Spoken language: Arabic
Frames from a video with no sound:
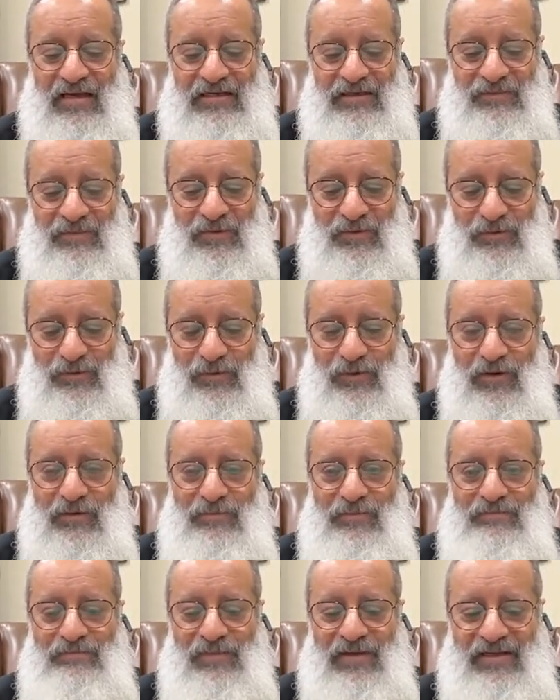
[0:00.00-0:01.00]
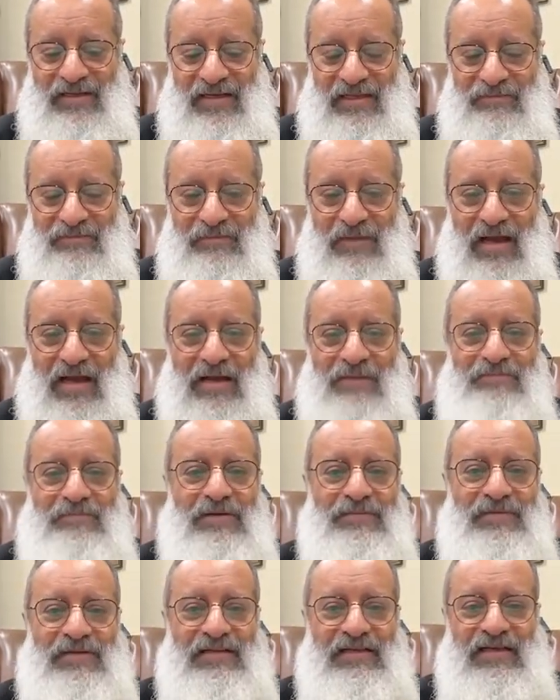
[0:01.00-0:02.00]
انا بروح مليان
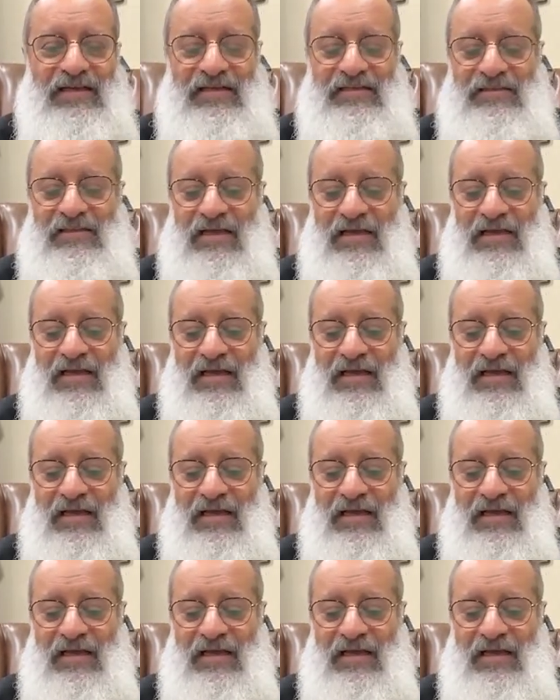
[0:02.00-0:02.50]
محبه مليان